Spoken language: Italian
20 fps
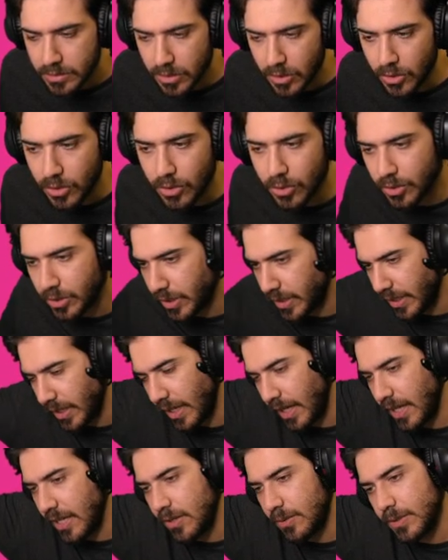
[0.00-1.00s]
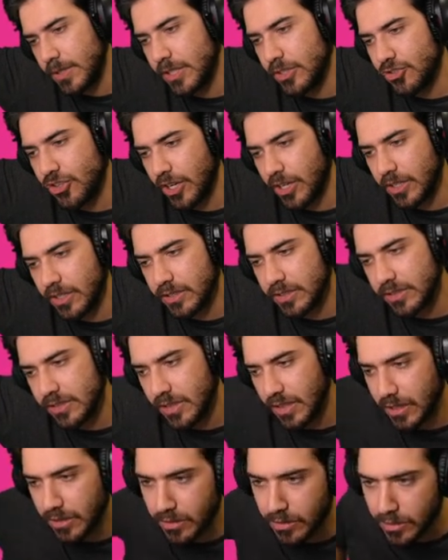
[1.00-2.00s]
Ok, quindi ci hanno
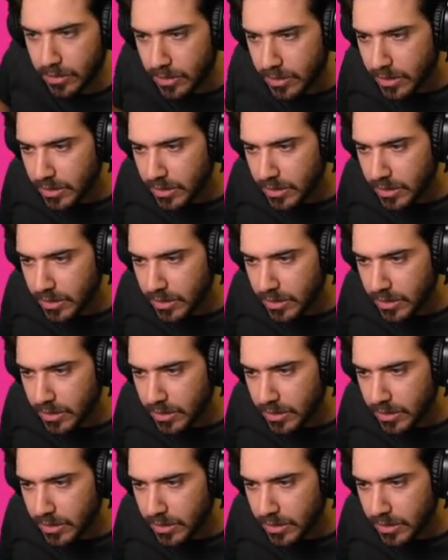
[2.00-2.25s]
alzato